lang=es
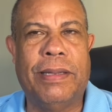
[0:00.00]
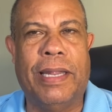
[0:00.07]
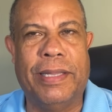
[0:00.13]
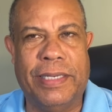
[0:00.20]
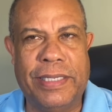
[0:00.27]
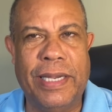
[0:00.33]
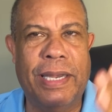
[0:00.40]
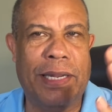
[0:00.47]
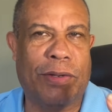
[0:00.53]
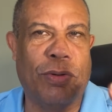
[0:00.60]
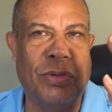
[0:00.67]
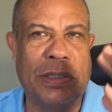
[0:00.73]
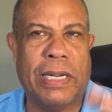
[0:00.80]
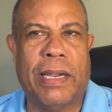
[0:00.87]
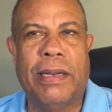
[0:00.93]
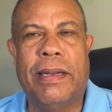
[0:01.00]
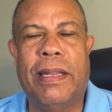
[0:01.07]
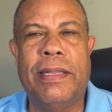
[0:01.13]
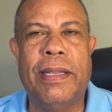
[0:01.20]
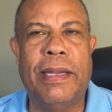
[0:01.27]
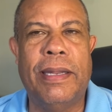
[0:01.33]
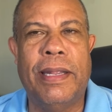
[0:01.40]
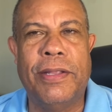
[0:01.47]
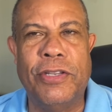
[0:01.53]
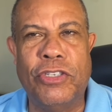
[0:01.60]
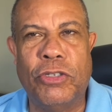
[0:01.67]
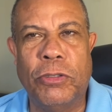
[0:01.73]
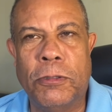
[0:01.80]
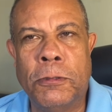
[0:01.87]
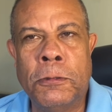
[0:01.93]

decirle cosas que nadie le ha dicho.